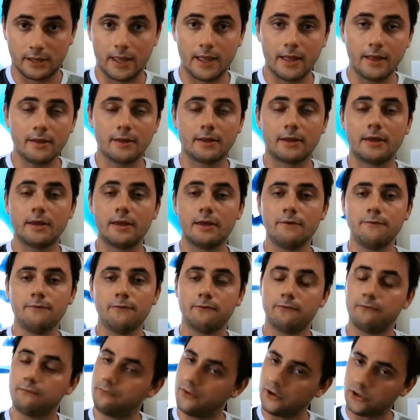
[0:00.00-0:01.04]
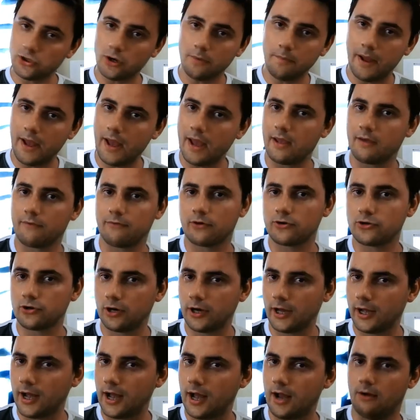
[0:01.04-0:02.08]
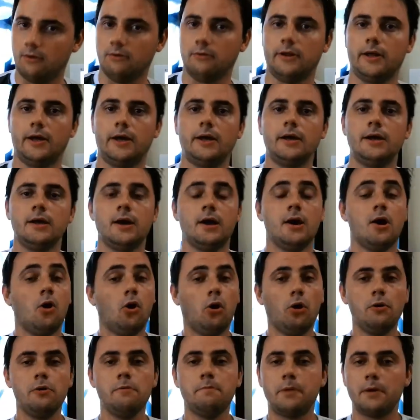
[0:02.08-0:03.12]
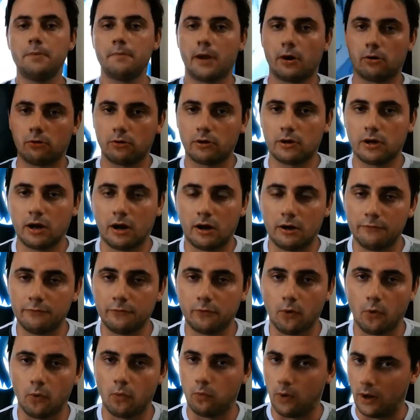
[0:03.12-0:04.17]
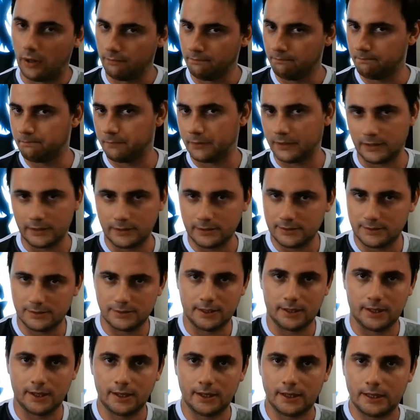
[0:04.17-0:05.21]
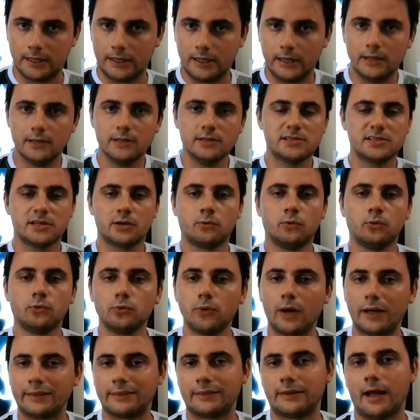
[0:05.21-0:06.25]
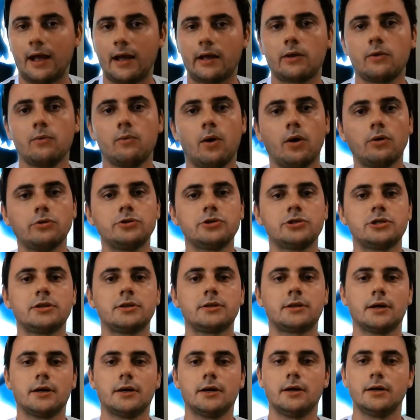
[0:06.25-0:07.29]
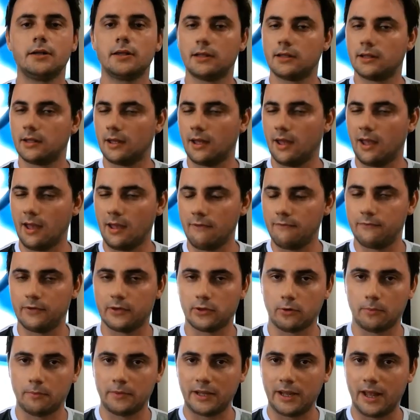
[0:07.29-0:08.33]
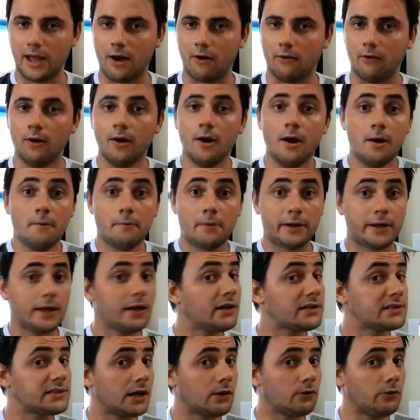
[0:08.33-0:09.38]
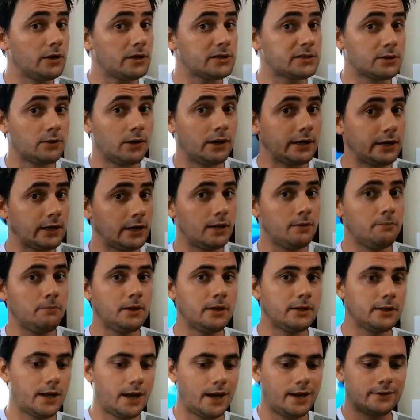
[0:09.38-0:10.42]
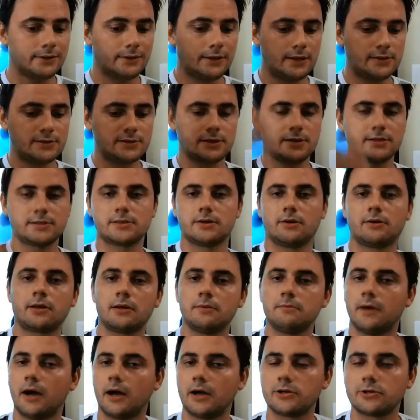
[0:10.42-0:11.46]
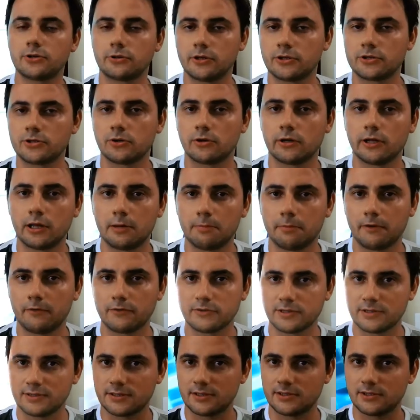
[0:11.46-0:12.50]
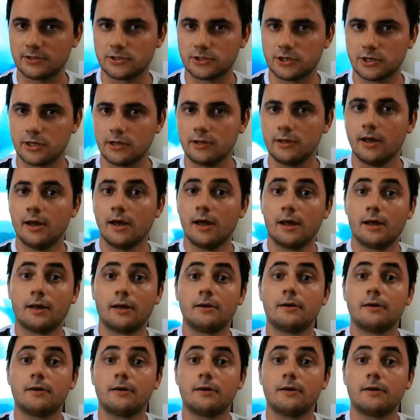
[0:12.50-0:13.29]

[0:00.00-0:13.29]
né? E fechou bem, fechou legal, né? Então, em primeiro lugar ficou One Piece, né? E em segundo, Ataque One Titan, que é fenomenal. Para quem quiser conhecer o anime, na descrição aqui embaixo eu deixo o um link para vocês assistirem.